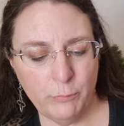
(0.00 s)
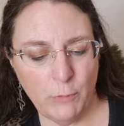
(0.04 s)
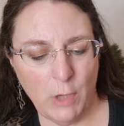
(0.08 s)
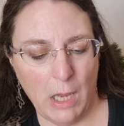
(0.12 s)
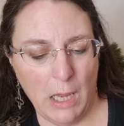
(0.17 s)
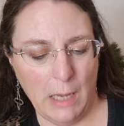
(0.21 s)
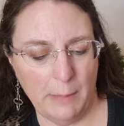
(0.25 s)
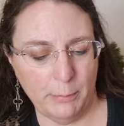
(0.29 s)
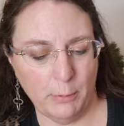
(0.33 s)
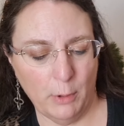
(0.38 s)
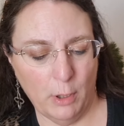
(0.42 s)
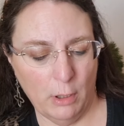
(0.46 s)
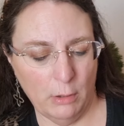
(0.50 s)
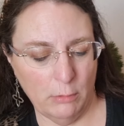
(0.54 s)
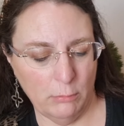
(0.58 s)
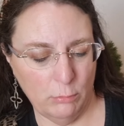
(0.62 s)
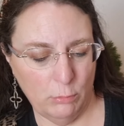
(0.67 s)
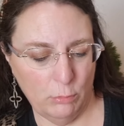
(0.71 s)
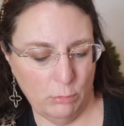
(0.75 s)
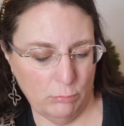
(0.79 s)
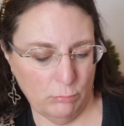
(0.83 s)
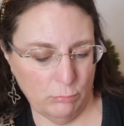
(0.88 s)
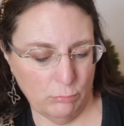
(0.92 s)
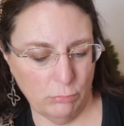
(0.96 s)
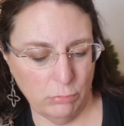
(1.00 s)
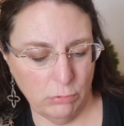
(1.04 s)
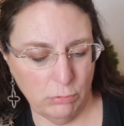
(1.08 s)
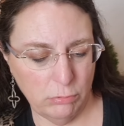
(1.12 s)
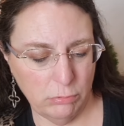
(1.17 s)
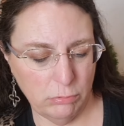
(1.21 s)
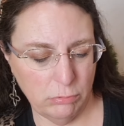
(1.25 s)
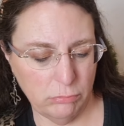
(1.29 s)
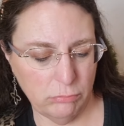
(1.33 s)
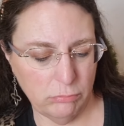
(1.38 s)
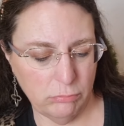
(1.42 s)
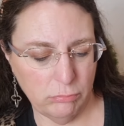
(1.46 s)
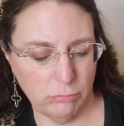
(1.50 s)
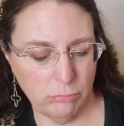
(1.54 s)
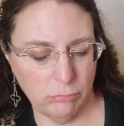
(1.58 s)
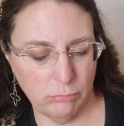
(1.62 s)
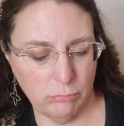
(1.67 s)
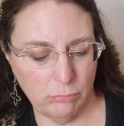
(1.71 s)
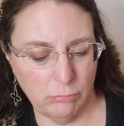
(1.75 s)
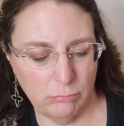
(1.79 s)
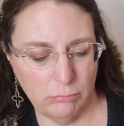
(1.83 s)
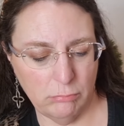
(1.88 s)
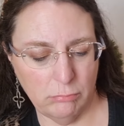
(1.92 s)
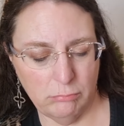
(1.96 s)
aber ähm,
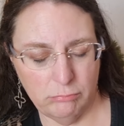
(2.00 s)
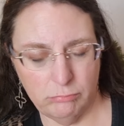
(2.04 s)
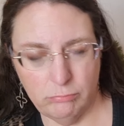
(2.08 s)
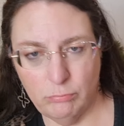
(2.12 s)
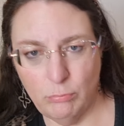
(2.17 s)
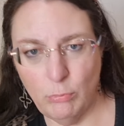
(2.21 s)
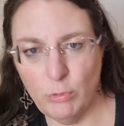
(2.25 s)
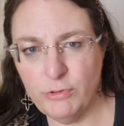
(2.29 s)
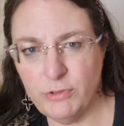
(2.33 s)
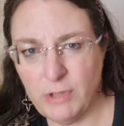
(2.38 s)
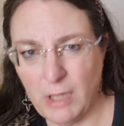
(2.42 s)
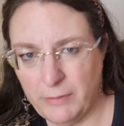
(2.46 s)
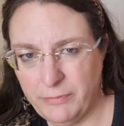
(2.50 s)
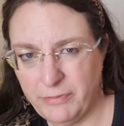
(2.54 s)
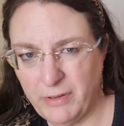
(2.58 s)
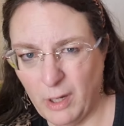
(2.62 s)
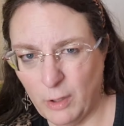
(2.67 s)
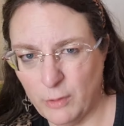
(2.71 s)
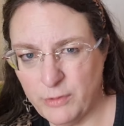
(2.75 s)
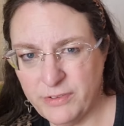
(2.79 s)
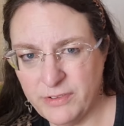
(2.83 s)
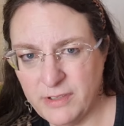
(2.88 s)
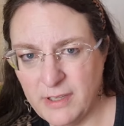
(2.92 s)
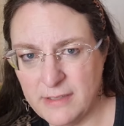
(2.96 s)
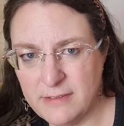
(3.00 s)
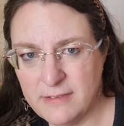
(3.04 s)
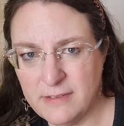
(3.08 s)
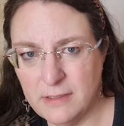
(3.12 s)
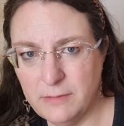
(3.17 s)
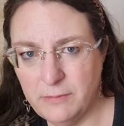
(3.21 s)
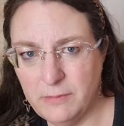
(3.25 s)
müsst einfach austesten,